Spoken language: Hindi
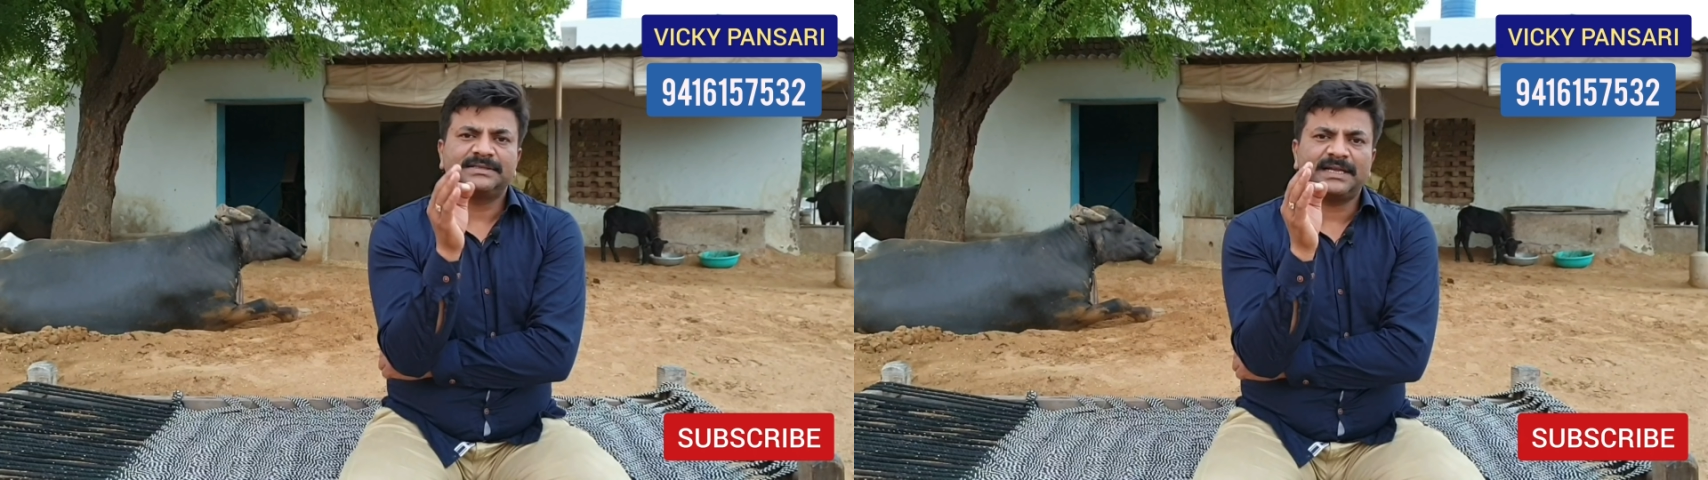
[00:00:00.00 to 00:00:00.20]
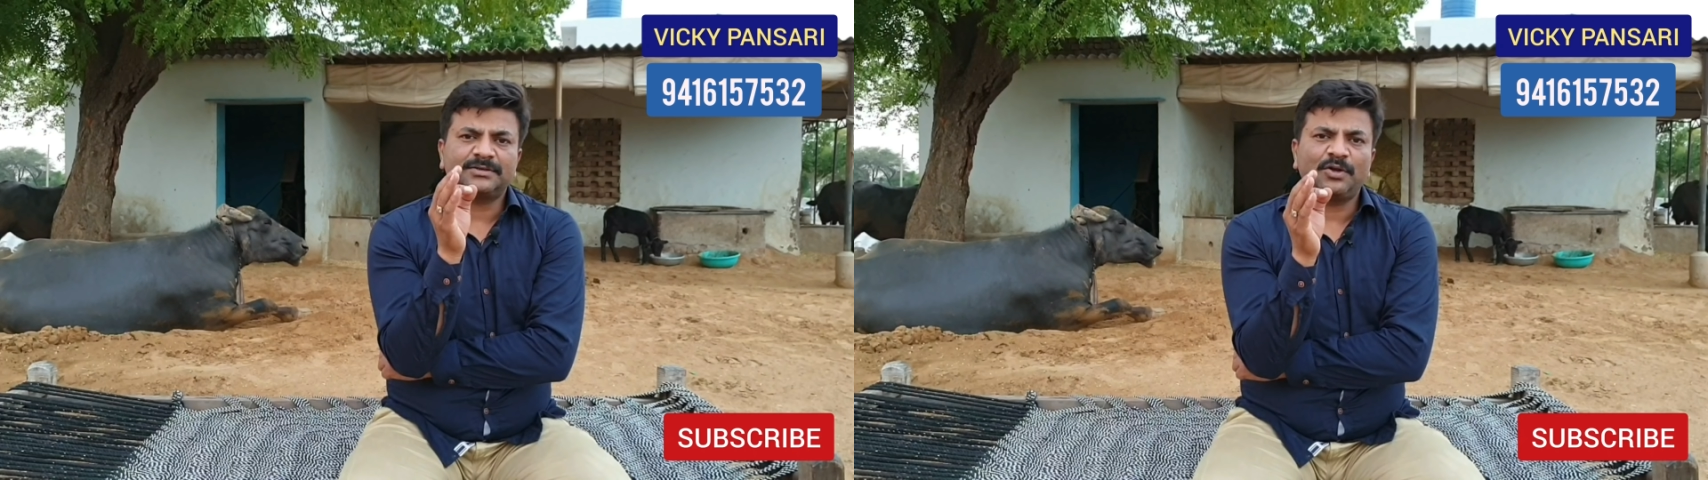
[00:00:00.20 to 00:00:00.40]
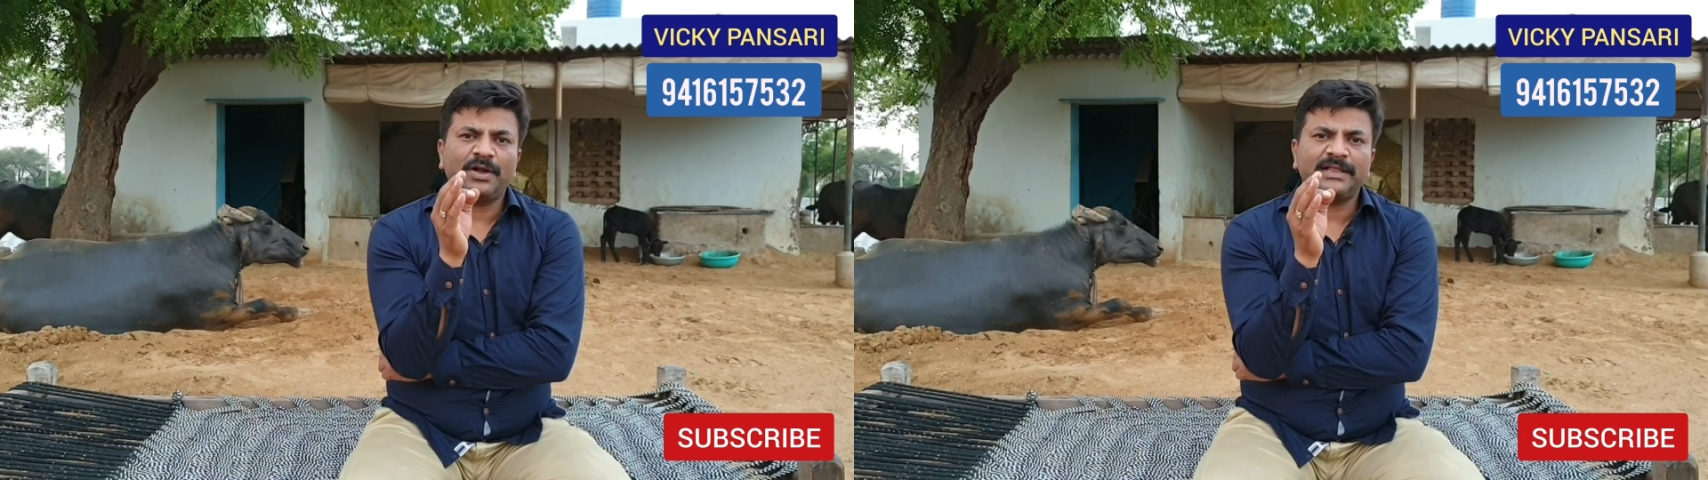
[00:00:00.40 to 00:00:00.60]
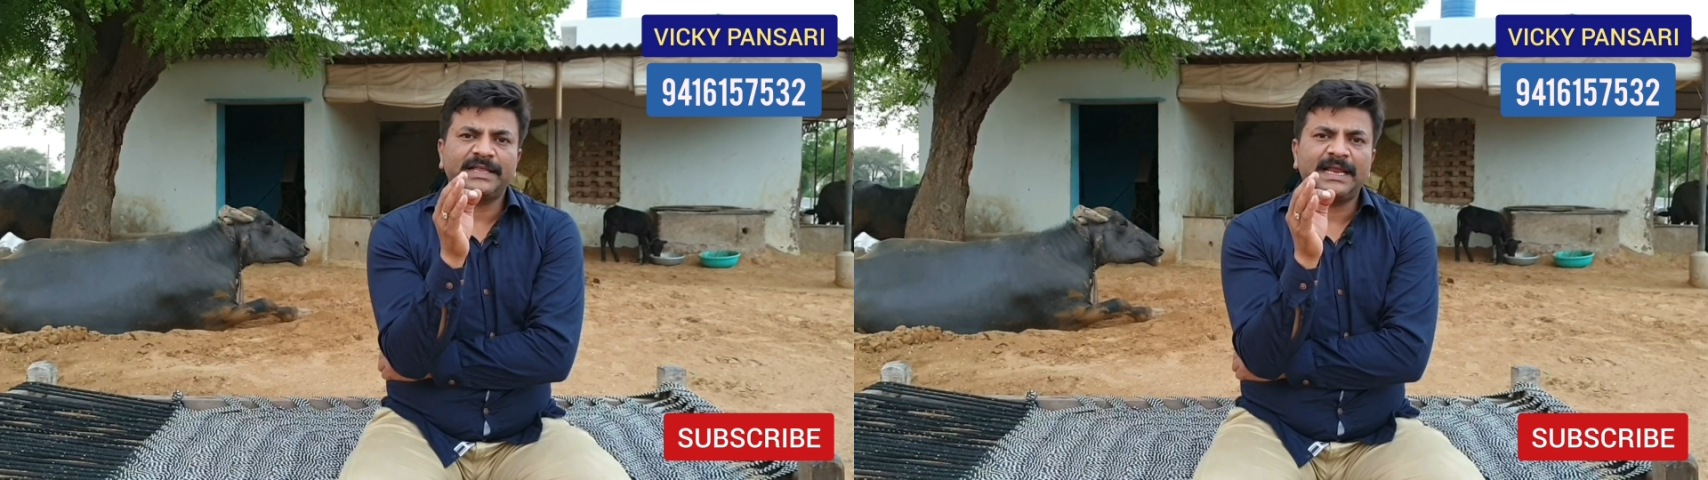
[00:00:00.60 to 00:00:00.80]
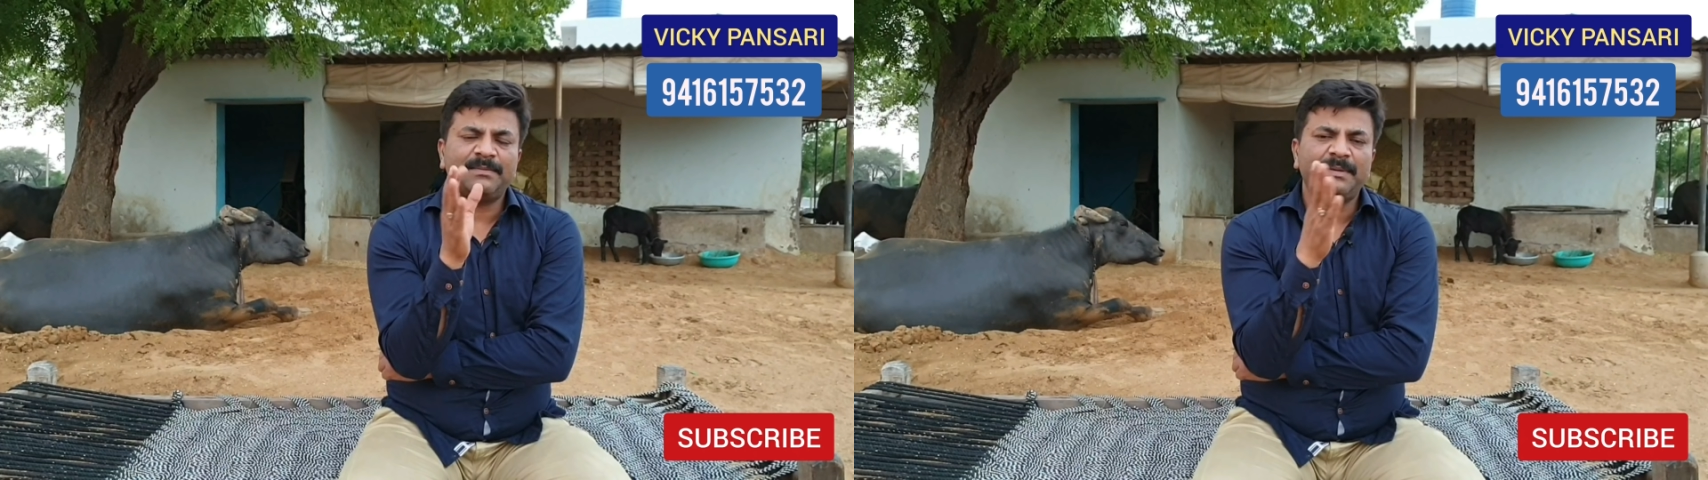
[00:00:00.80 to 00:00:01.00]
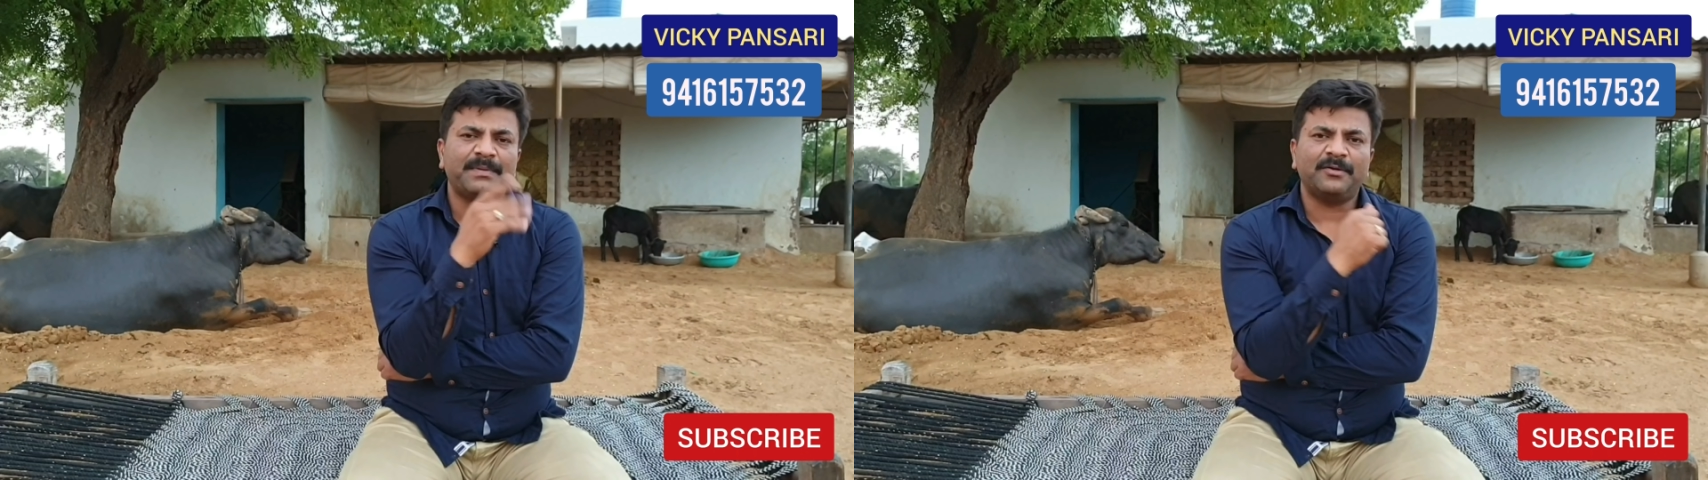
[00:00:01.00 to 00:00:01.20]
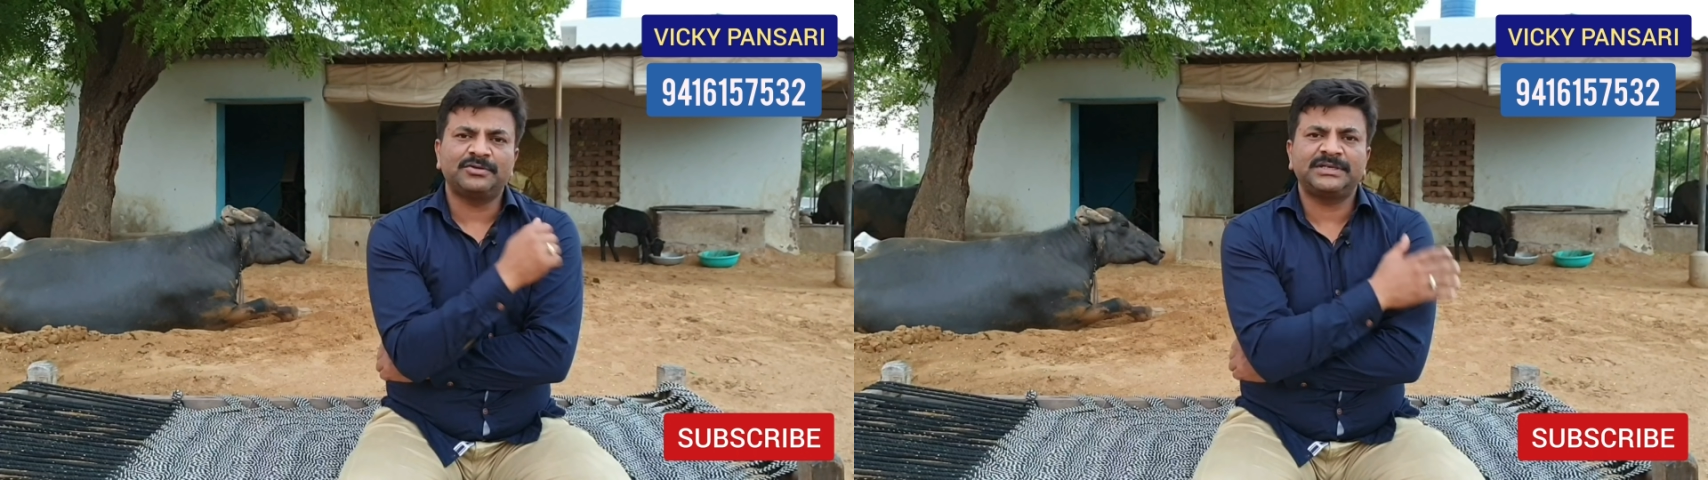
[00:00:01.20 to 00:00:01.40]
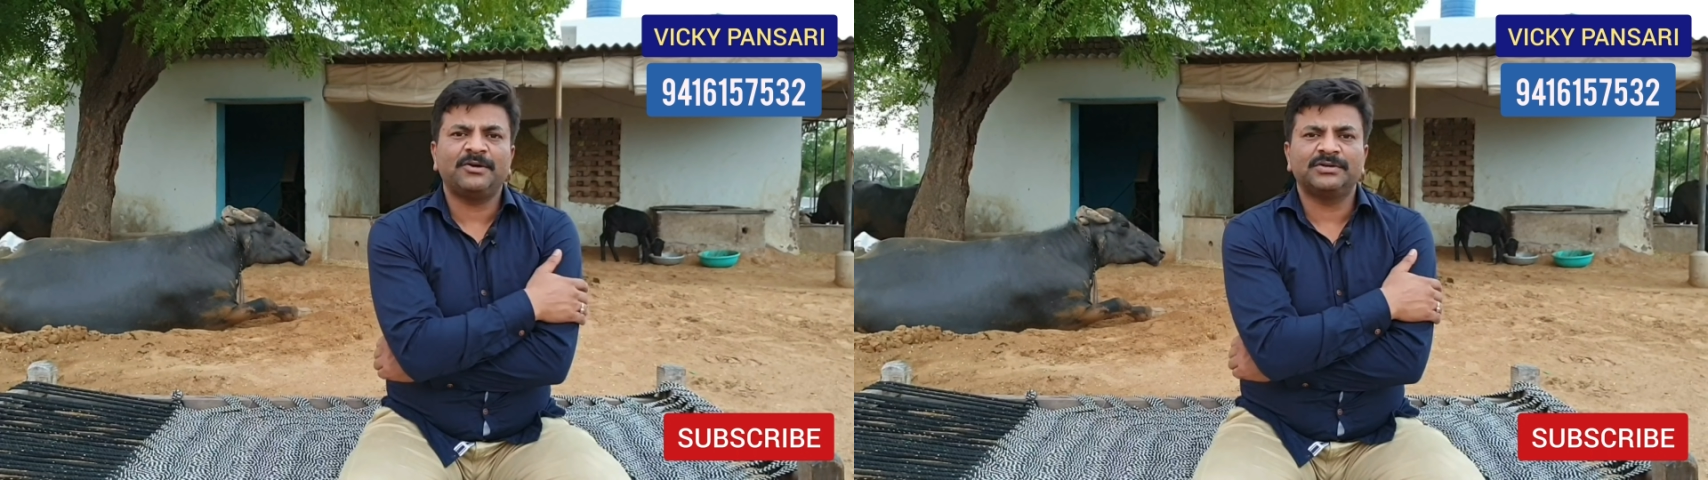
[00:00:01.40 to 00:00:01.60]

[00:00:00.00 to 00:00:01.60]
सरसों के तेल में बहुत से